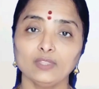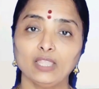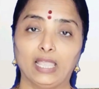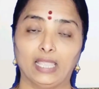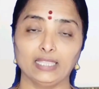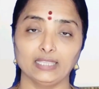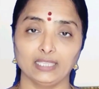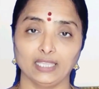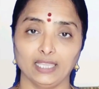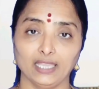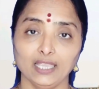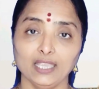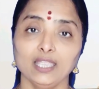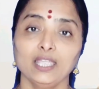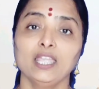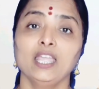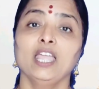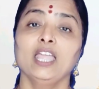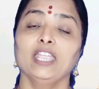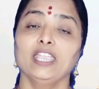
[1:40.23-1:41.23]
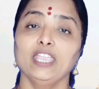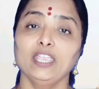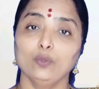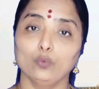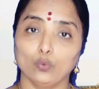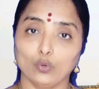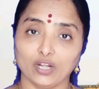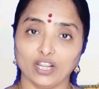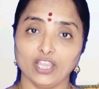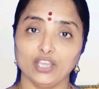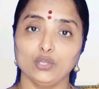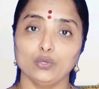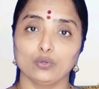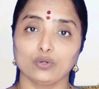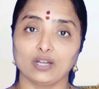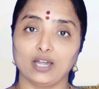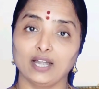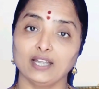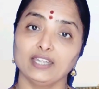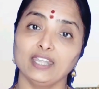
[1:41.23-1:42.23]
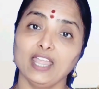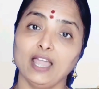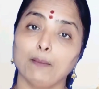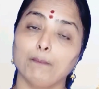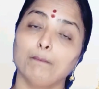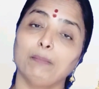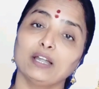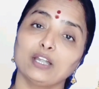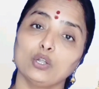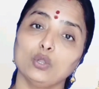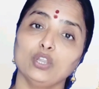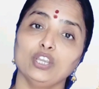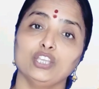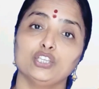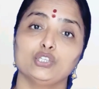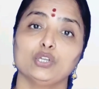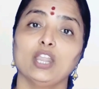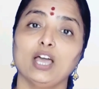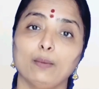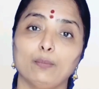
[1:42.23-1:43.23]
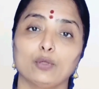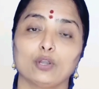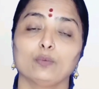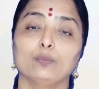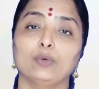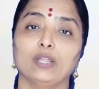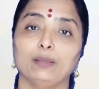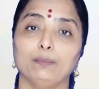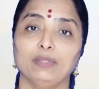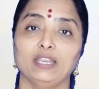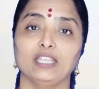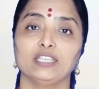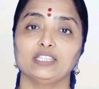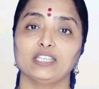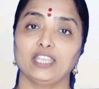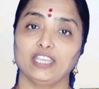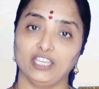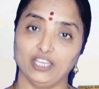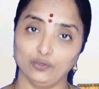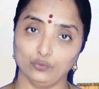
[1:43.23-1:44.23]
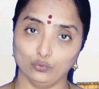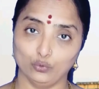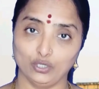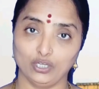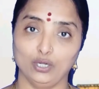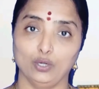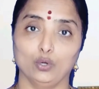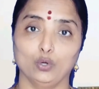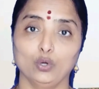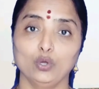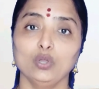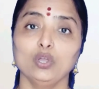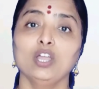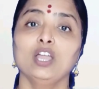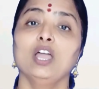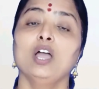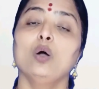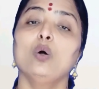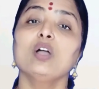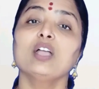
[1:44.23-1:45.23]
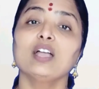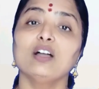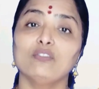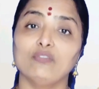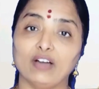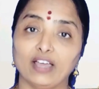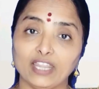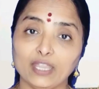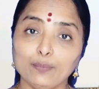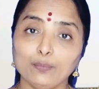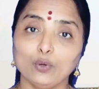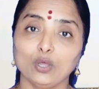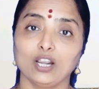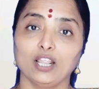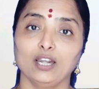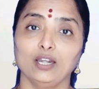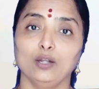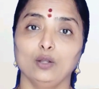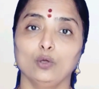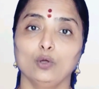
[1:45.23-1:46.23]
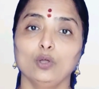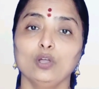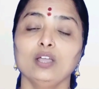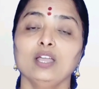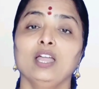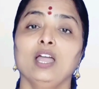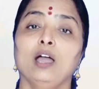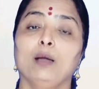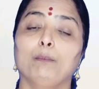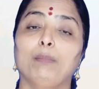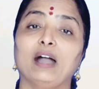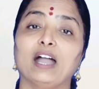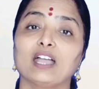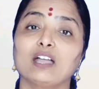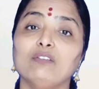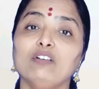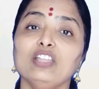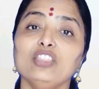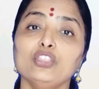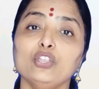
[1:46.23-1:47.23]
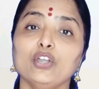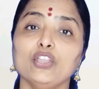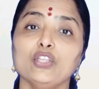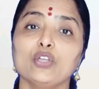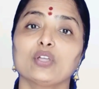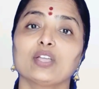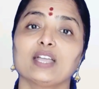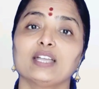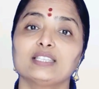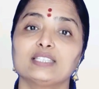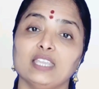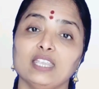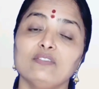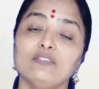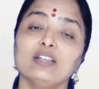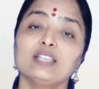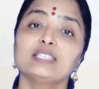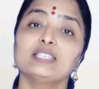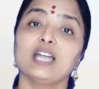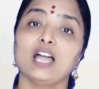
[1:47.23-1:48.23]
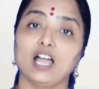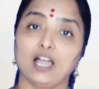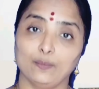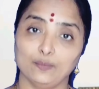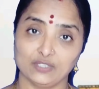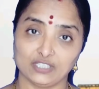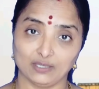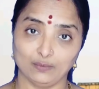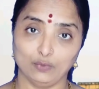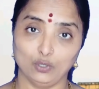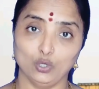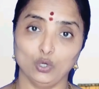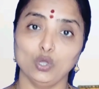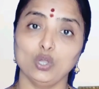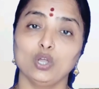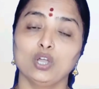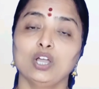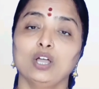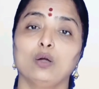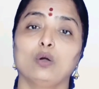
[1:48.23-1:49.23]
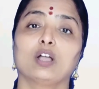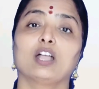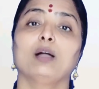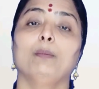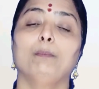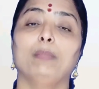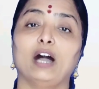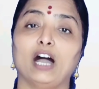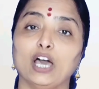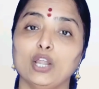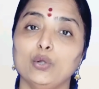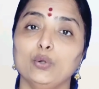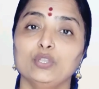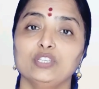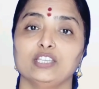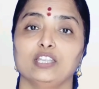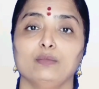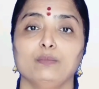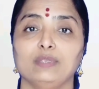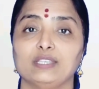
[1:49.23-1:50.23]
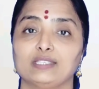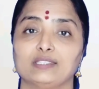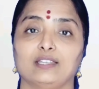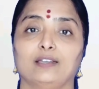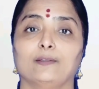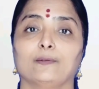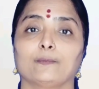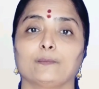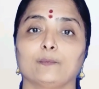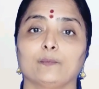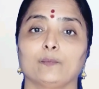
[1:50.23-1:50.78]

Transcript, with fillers: అయితే ఈ ఉరయ్యూర్ అంటే అప్పట్లో నిచులాపురం అని పిలిచే ఈ ఊరిలో ఒక వరి పొలంలో భగవంతుడి యొక్క శ్రీవత్స అంశంలో ఒక బాలుడు జన్మిస్తాడు